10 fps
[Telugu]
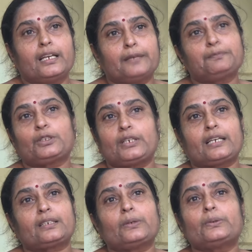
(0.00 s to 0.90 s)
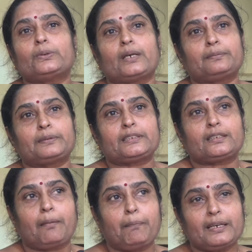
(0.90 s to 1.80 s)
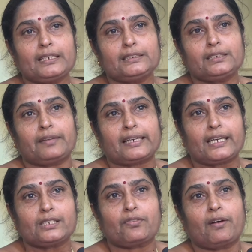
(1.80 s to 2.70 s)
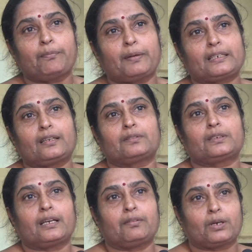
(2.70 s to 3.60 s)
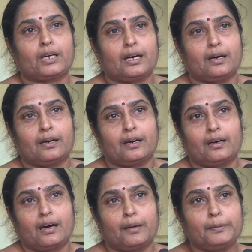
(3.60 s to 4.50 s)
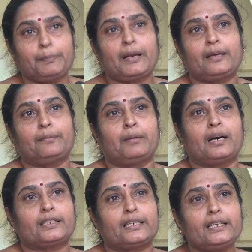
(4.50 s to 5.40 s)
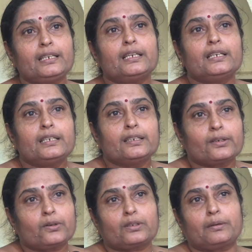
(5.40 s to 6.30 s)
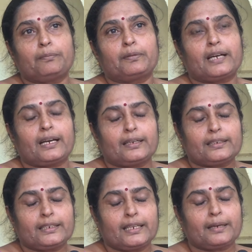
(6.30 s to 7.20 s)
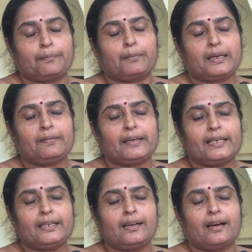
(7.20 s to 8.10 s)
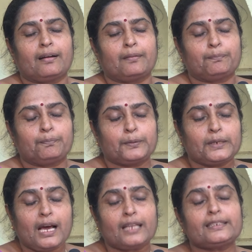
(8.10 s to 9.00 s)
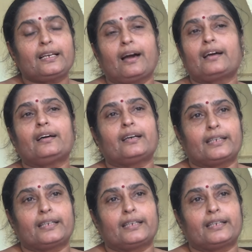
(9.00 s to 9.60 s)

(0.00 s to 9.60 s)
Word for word: లేపుతున్నట్లు అనిపించేది అప్పటి నుంచి వెంకయ్య స్వామి పట్ల ఉన్న ఒక అభిప్రాయం మారి ఇంకొక గట్టి బలమైన పునాదిలాగా